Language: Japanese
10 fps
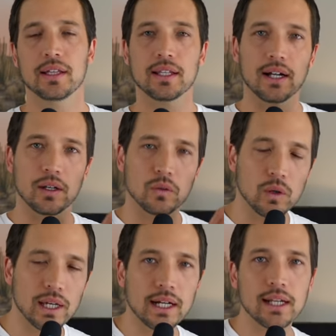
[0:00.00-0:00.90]
だから
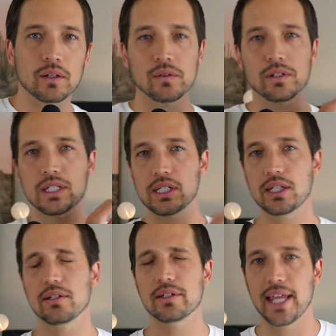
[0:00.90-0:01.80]
これからこの地
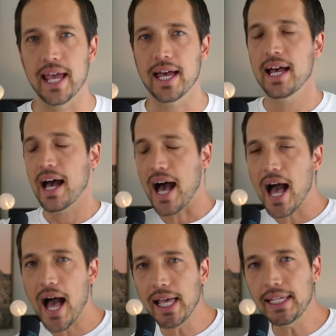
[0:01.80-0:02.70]
球で
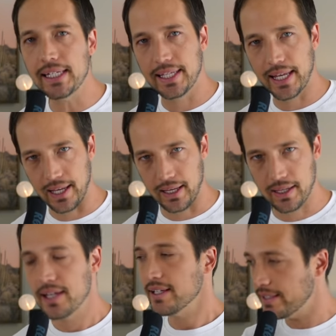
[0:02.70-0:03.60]
愛で
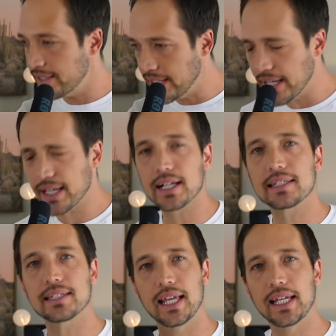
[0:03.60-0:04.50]
生
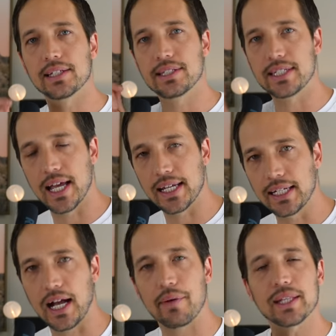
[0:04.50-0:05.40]
活できる時代
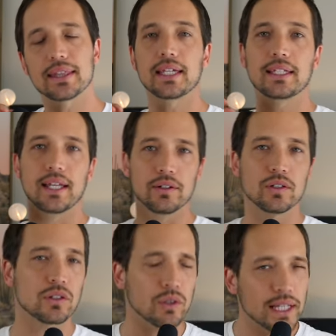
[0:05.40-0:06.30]
に変わってきている。
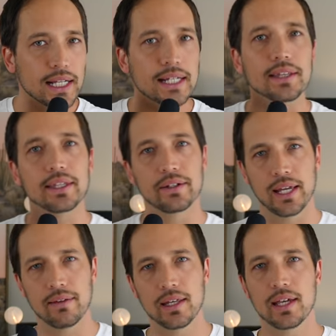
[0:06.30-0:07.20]
それだけなんだよ
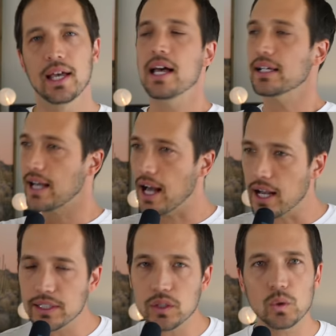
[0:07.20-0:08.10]
ね。
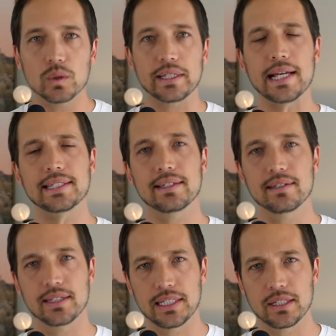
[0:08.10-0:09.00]
環境を大
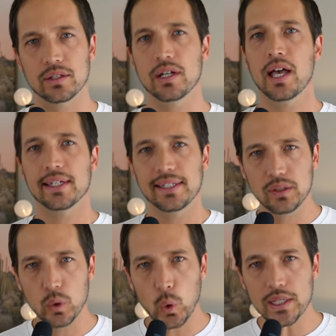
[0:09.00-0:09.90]
切にする、
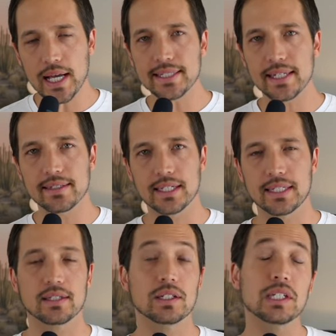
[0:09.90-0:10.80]
人を大切に
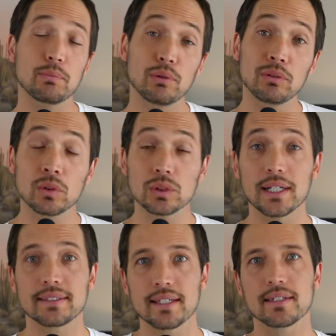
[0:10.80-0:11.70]
する、自分を
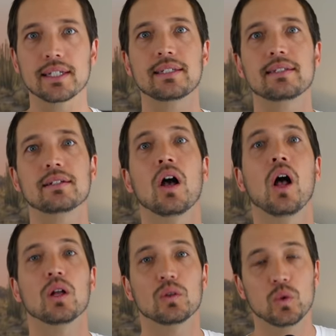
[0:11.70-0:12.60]
大切にする、
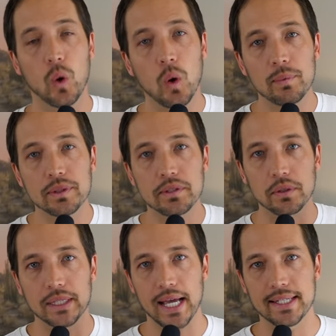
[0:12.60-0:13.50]
動物
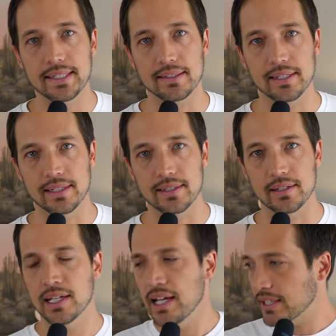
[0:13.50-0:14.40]
を大切にす
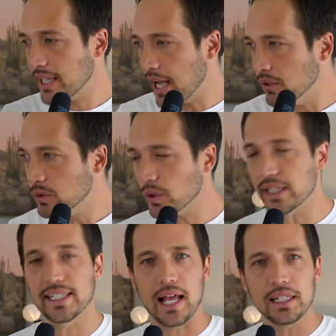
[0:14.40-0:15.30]
る、買う
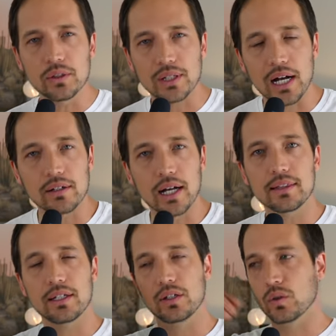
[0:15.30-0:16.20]
時何を買うかっ
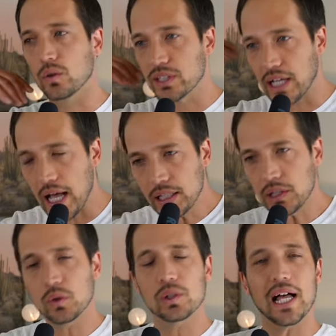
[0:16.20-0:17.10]
ていうのを、環
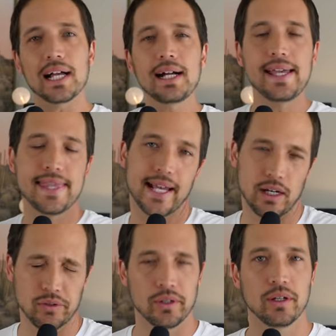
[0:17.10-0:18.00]
境を考えて
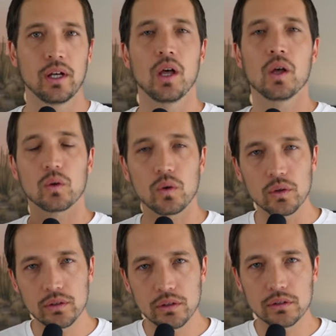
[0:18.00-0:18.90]
買う、
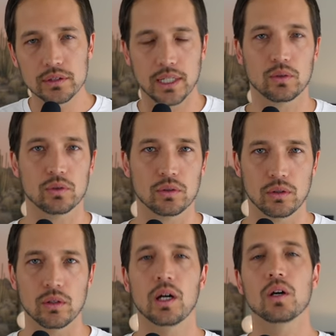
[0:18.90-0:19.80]
このようなこと
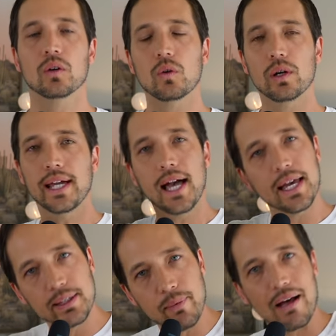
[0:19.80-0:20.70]
を、これが
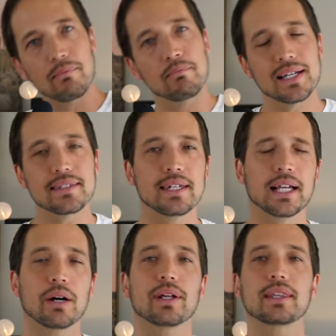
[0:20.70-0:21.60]
今マスに
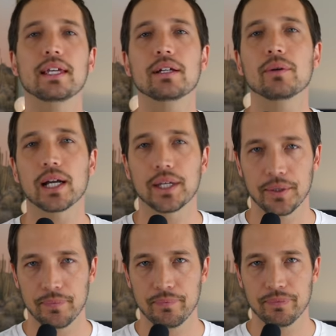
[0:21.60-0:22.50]
変わっていくわけ
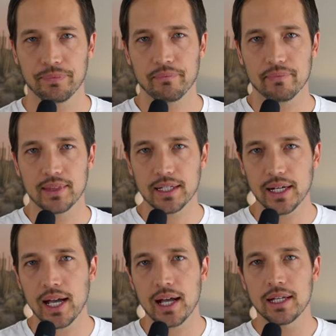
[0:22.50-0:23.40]
よ。だ
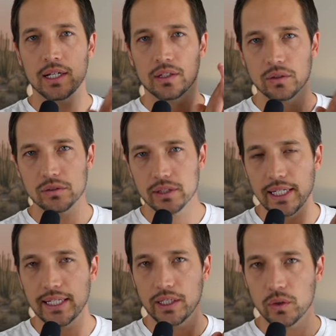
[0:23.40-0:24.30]
から特
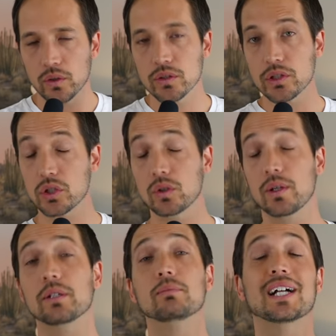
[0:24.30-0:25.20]
に日本の昭
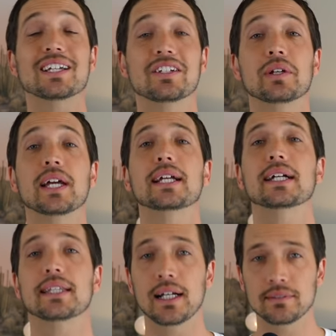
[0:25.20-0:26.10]
和の昔のやり
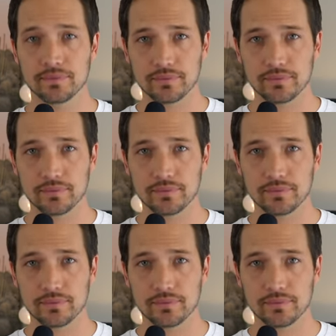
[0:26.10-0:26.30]
方